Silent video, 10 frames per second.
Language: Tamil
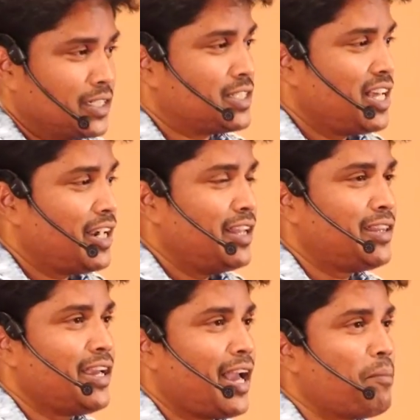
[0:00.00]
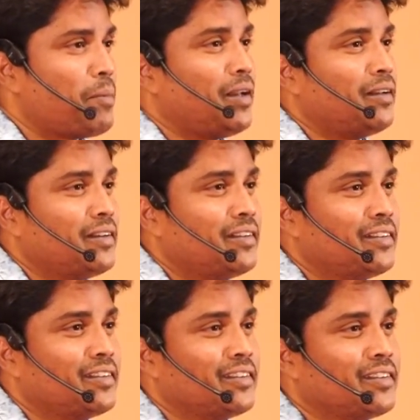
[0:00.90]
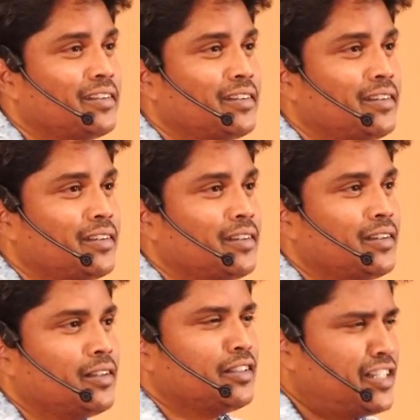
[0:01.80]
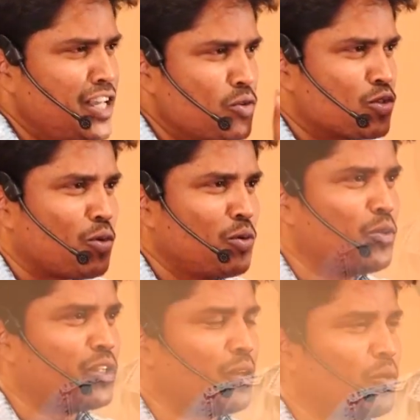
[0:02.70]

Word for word: இஸ் தேர் எனி திங் ஹேப்பன் திடீர்னு ஒரு சவுண்டு வருது